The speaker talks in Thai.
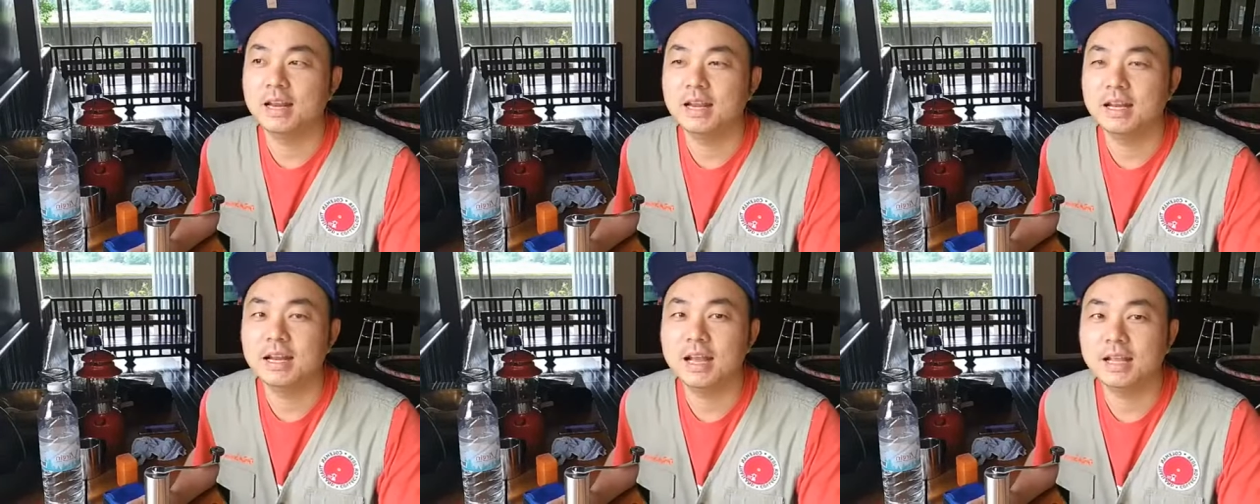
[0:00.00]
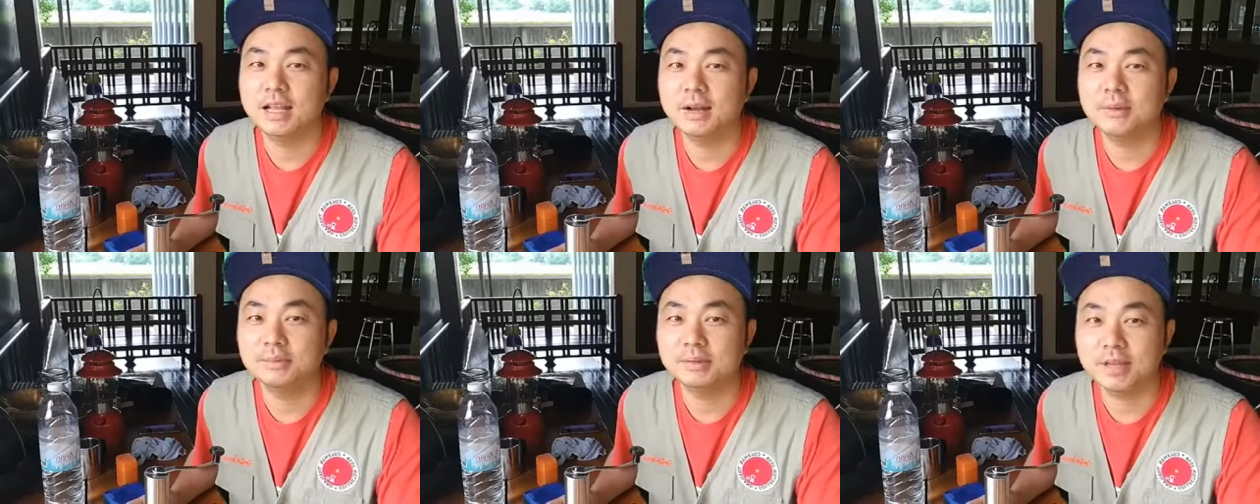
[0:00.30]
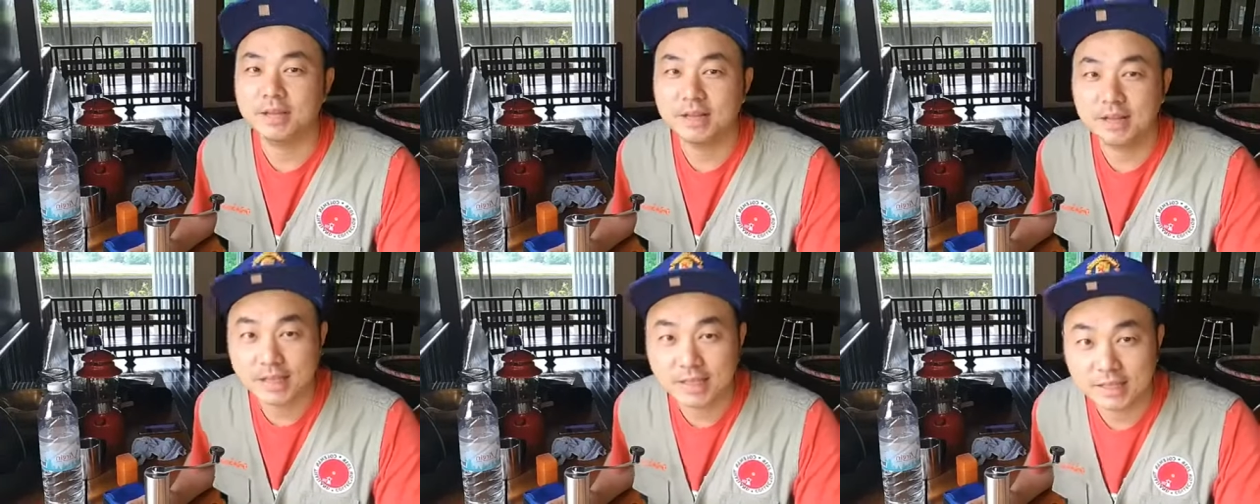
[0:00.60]
นี้เนี่ยถ้า
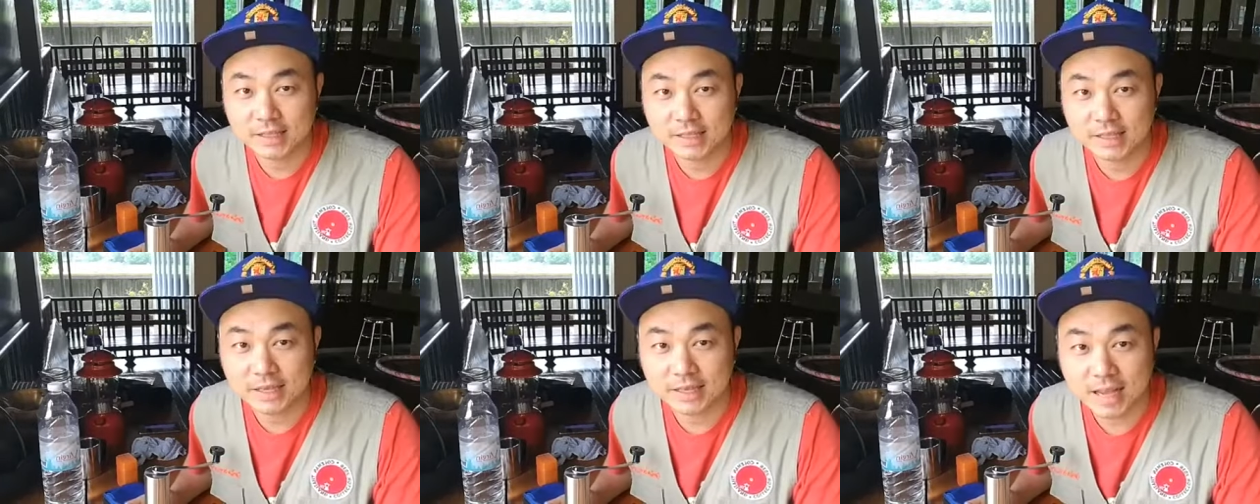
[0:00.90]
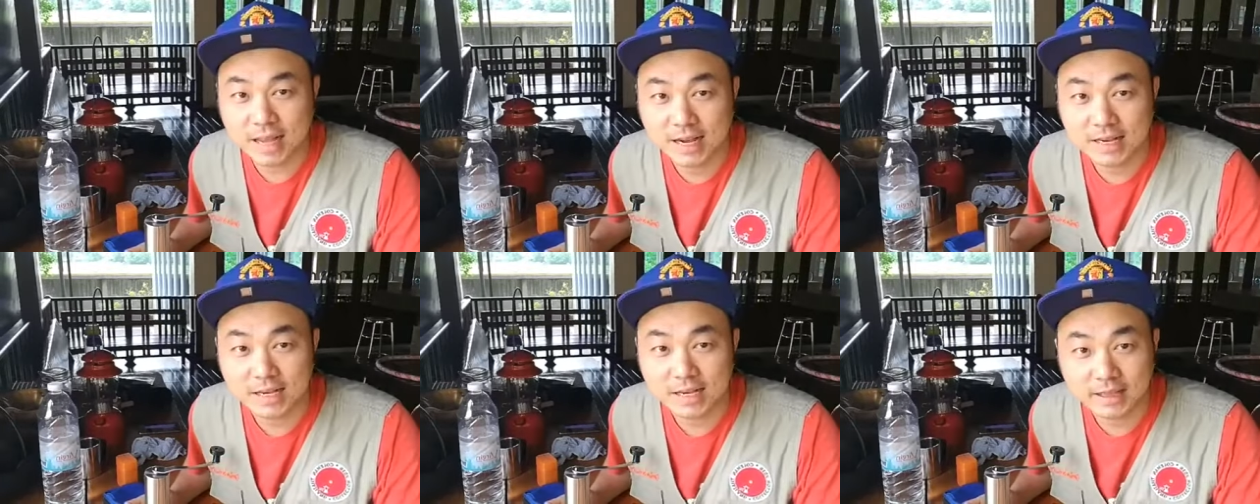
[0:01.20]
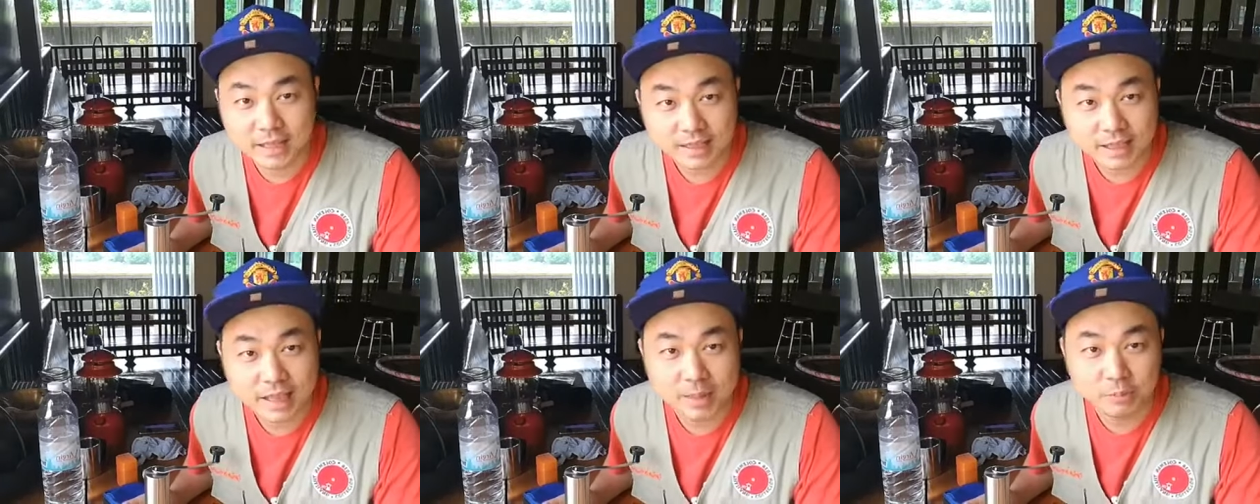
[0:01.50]
ถ้าท่านที่
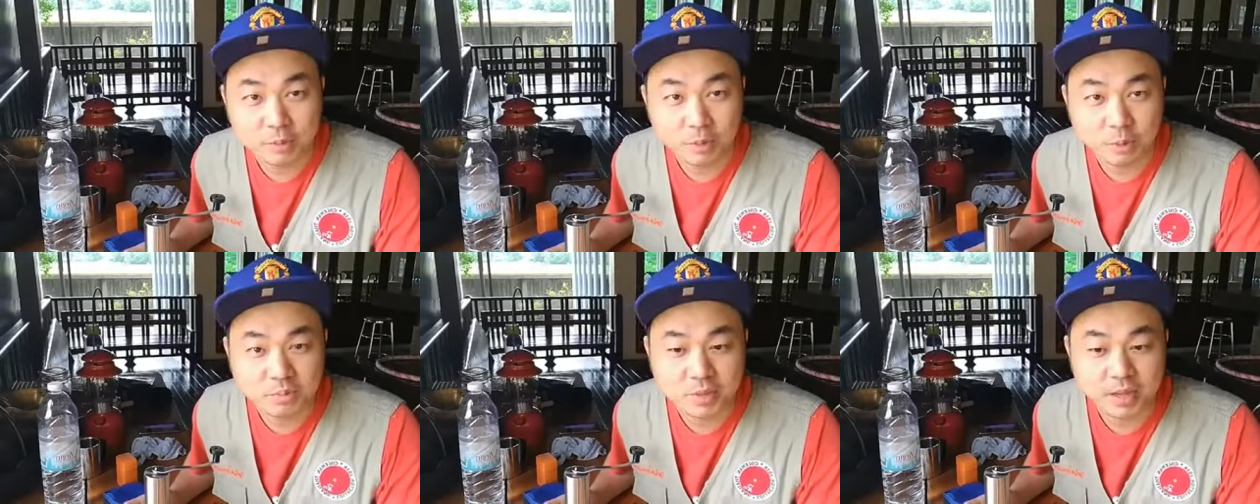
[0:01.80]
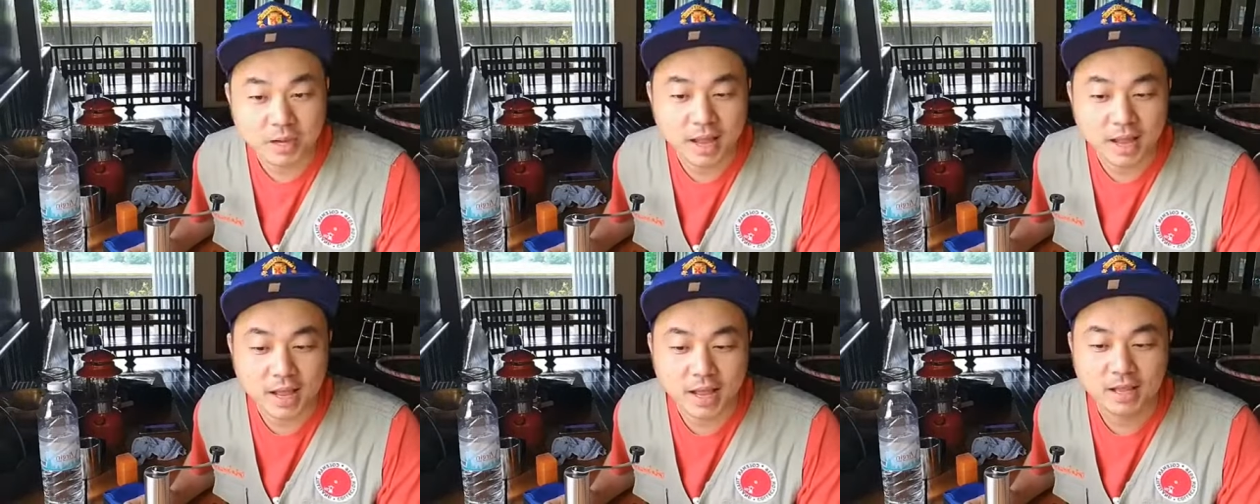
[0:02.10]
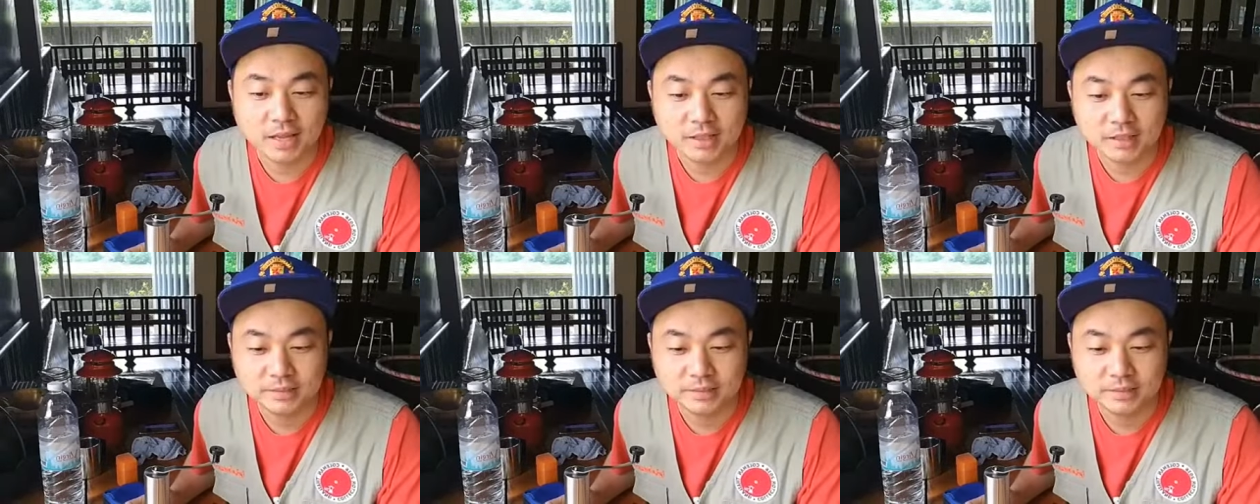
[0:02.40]
ติดตามผมเนี่ยนะฮะ